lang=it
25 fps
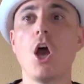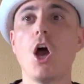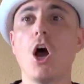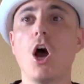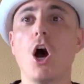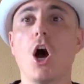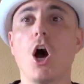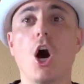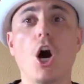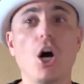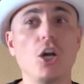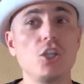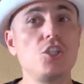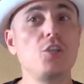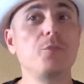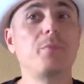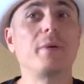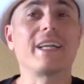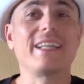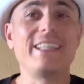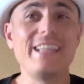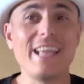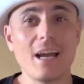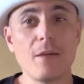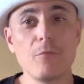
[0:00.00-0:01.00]
Oggi
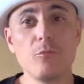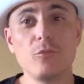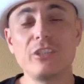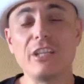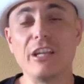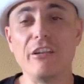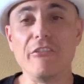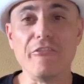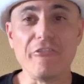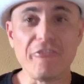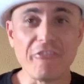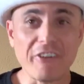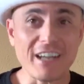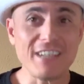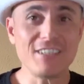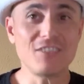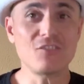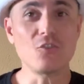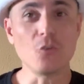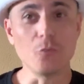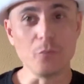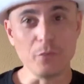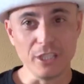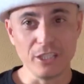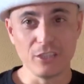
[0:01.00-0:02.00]
parliamo del
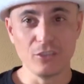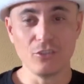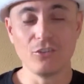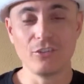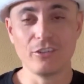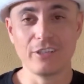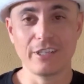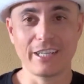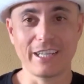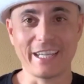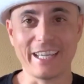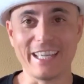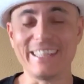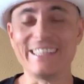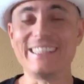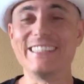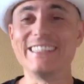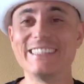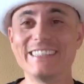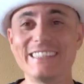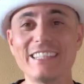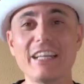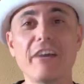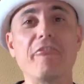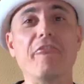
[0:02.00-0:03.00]
falso mito che ti
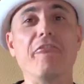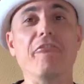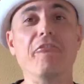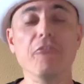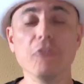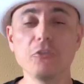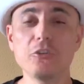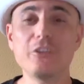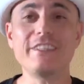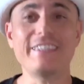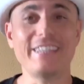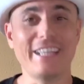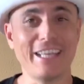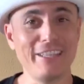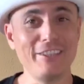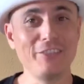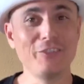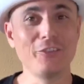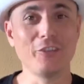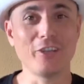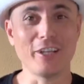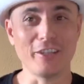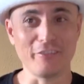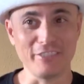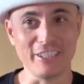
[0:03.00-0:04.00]
sta
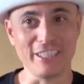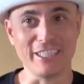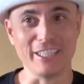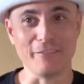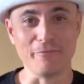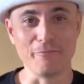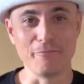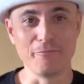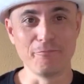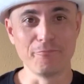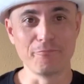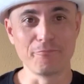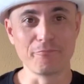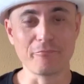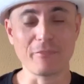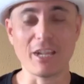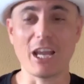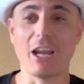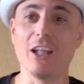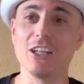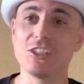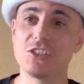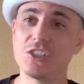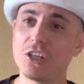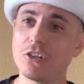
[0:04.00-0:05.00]
fottendo la vita.
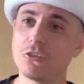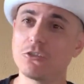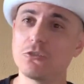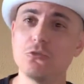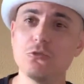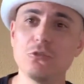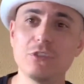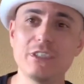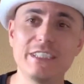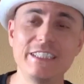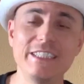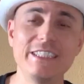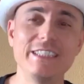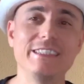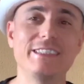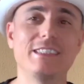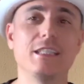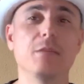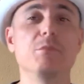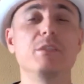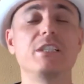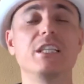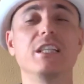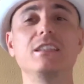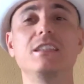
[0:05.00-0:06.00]
Allora, ciao a tutti, se
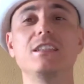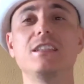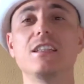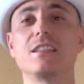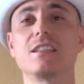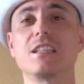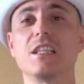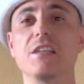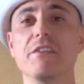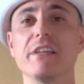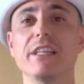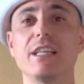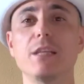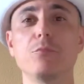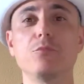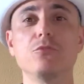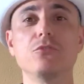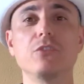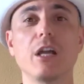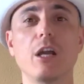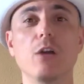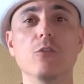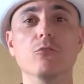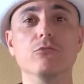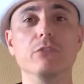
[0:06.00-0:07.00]
mi sentite scrivete
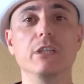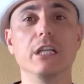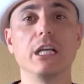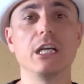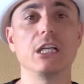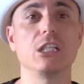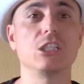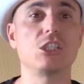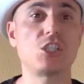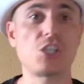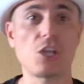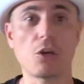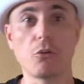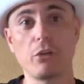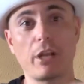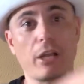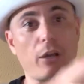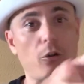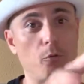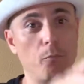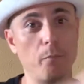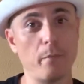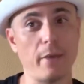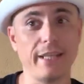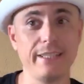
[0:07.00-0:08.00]
pure un eh, ciao nei
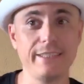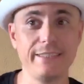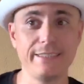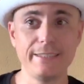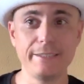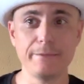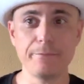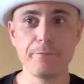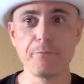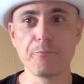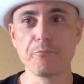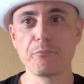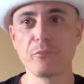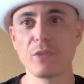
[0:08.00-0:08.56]
commenti.